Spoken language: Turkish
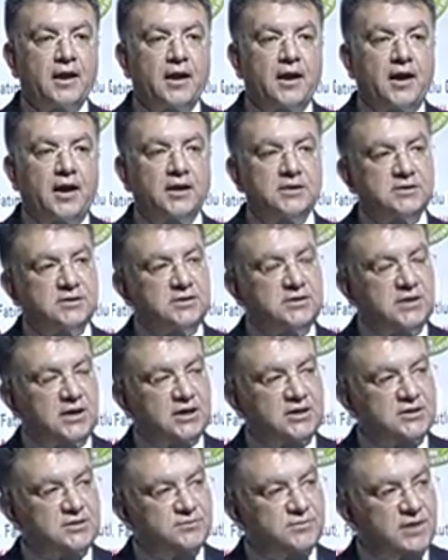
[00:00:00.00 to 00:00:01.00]
Attığı
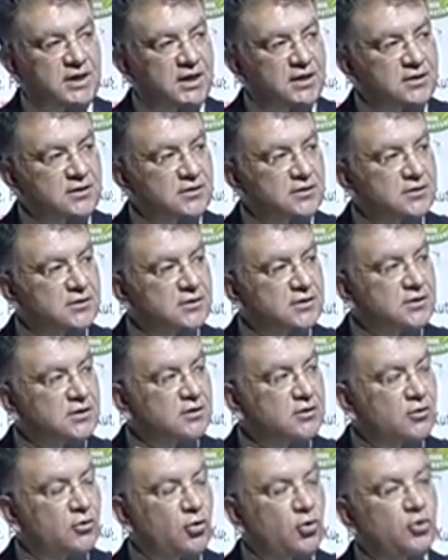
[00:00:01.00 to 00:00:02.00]
adımlar
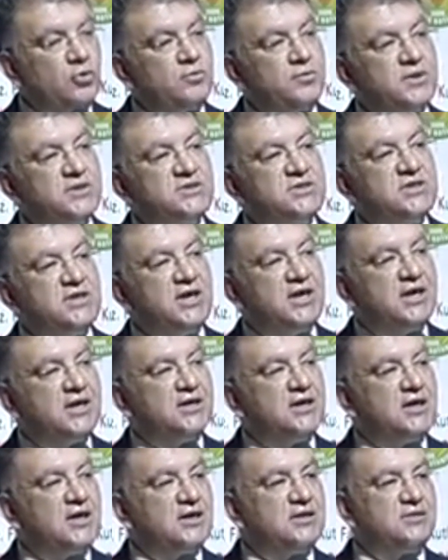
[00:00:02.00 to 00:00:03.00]
olması
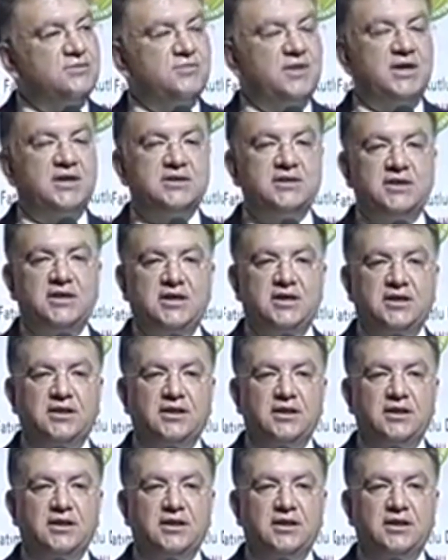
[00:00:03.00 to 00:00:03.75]
gereken adımlar değil.